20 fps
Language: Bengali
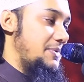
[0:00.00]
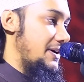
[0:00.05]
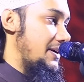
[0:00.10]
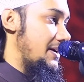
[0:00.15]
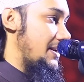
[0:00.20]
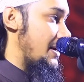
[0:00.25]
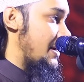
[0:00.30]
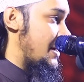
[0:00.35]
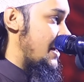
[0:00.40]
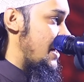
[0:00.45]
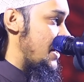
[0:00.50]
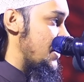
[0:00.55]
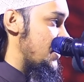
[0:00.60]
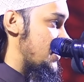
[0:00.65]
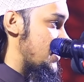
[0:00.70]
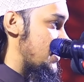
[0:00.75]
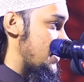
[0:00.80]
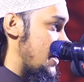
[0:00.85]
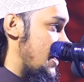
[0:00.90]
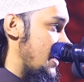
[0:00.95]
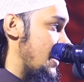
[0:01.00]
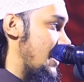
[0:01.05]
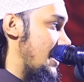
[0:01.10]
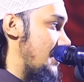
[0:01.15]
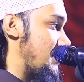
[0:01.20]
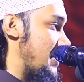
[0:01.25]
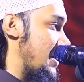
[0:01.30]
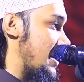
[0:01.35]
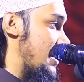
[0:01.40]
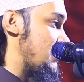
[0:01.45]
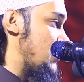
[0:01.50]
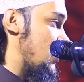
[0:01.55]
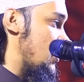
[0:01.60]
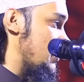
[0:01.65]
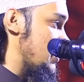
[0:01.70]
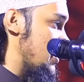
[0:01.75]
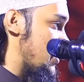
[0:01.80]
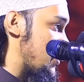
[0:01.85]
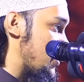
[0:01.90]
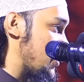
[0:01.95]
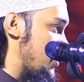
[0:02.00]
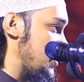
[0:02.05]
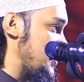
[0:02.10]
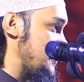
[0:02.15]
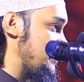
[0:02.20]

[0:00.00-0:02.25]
পাকের আকাশ আল্লাহ পাকের মহাবিশ্ব